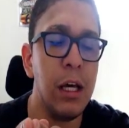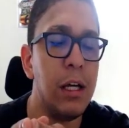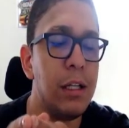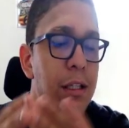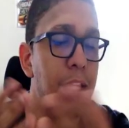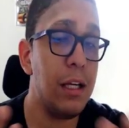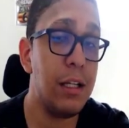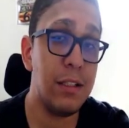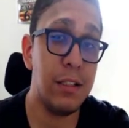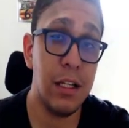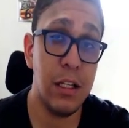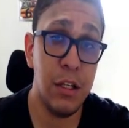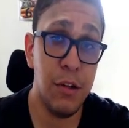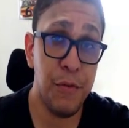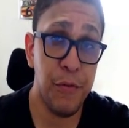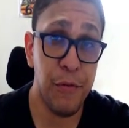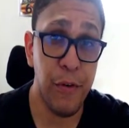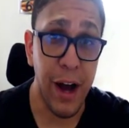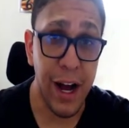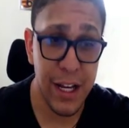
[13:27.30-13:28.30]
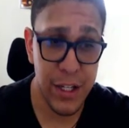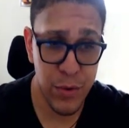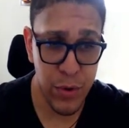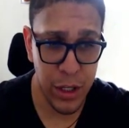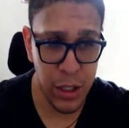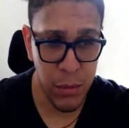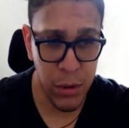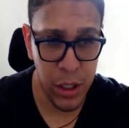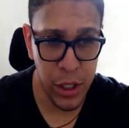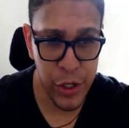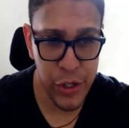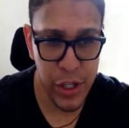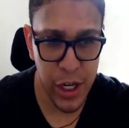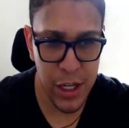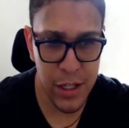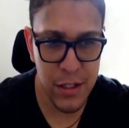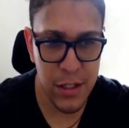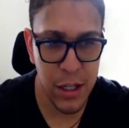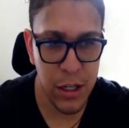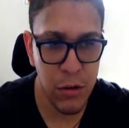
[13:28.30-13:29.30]
tem que ser de fácil
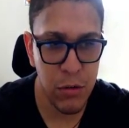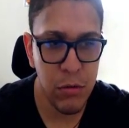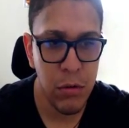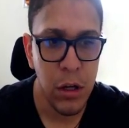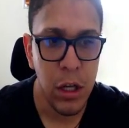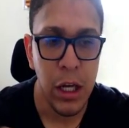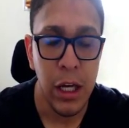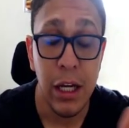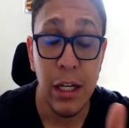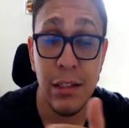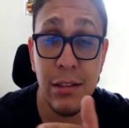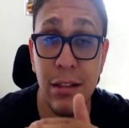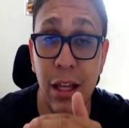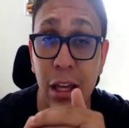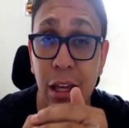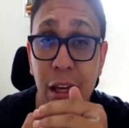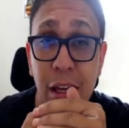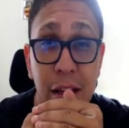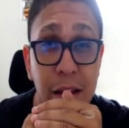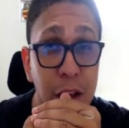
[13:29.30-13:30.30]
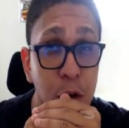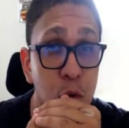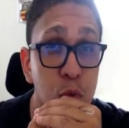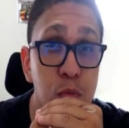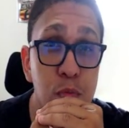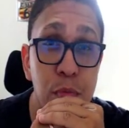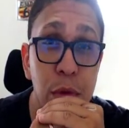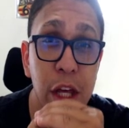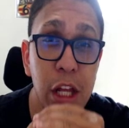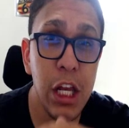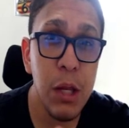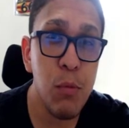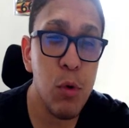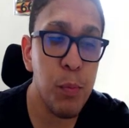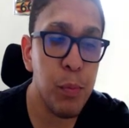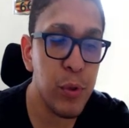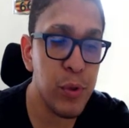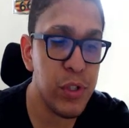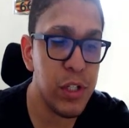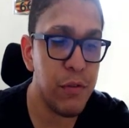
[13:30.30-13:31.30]
administração, tem que ter um mínimo
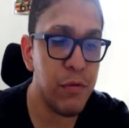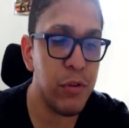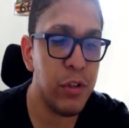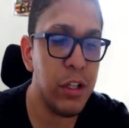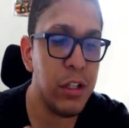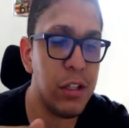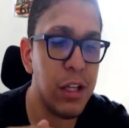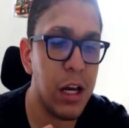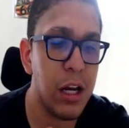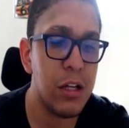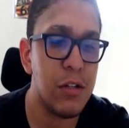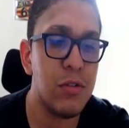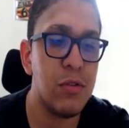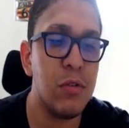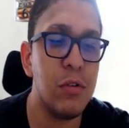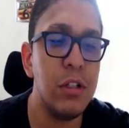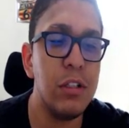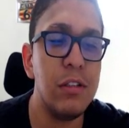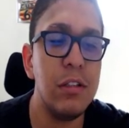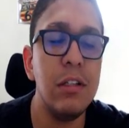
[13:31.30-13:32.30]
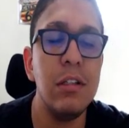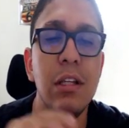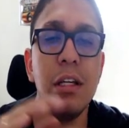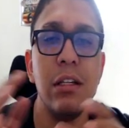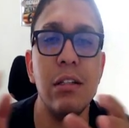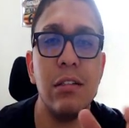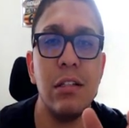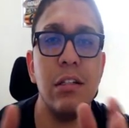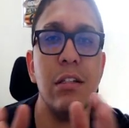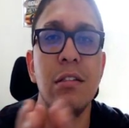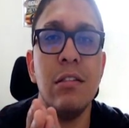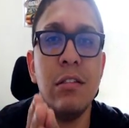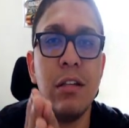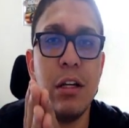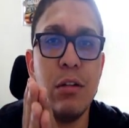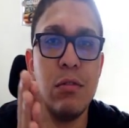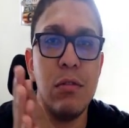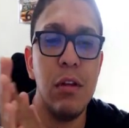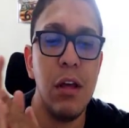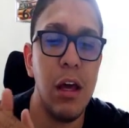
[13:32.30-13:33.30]
possível de interações e tem que ser
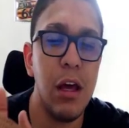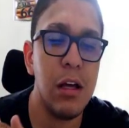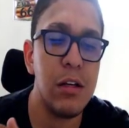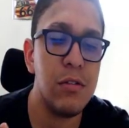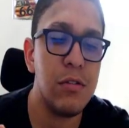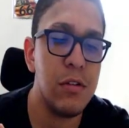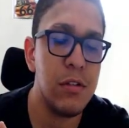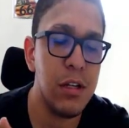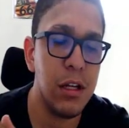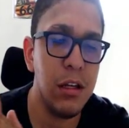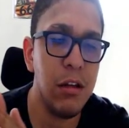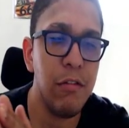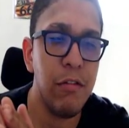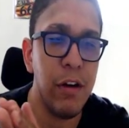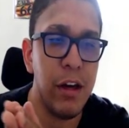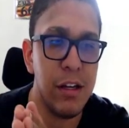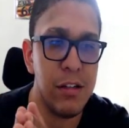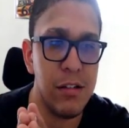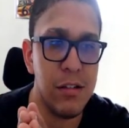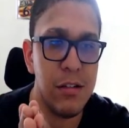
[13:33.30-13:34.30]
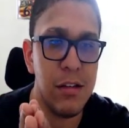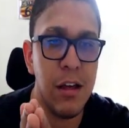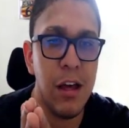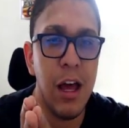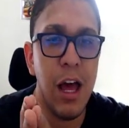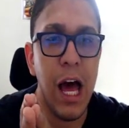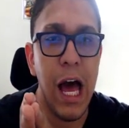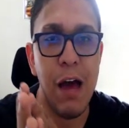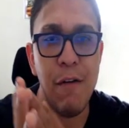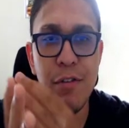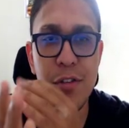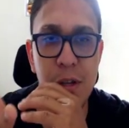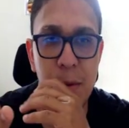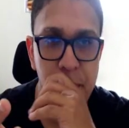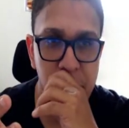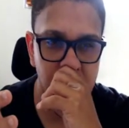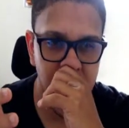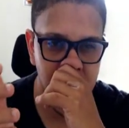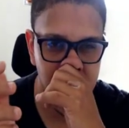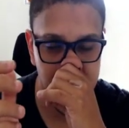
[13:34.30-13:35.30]
isento de reações adversas. Aí você
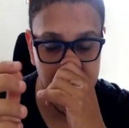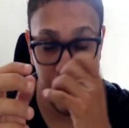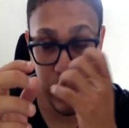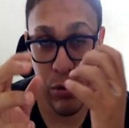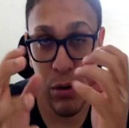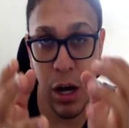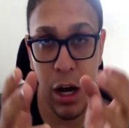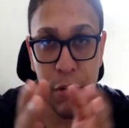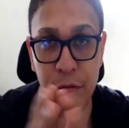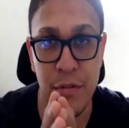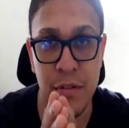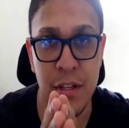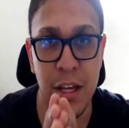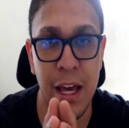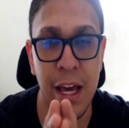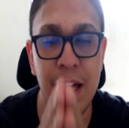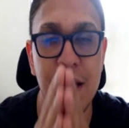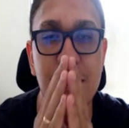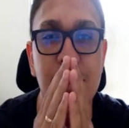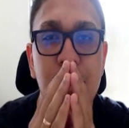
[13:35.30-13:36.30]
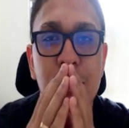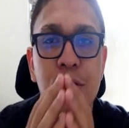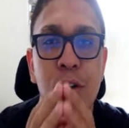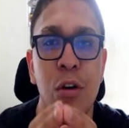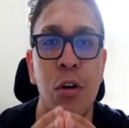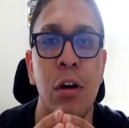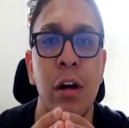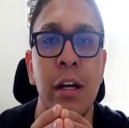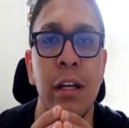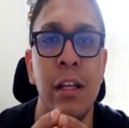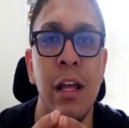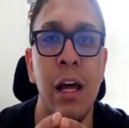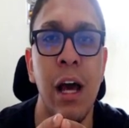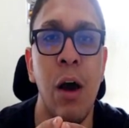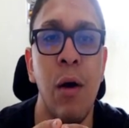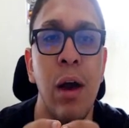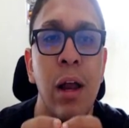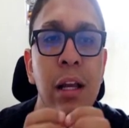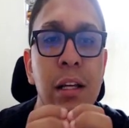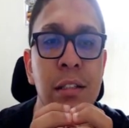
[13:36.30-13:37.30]
pergunta, tio Rafa, essa droga
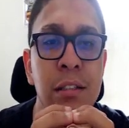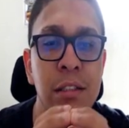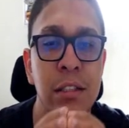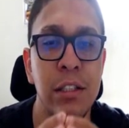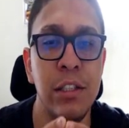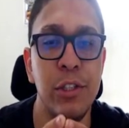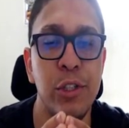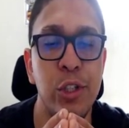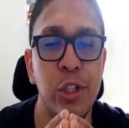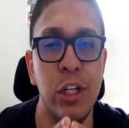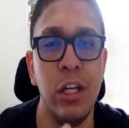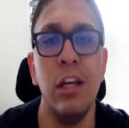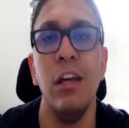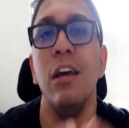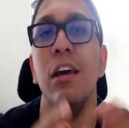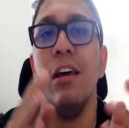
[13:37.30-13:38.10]
ideal ela existe?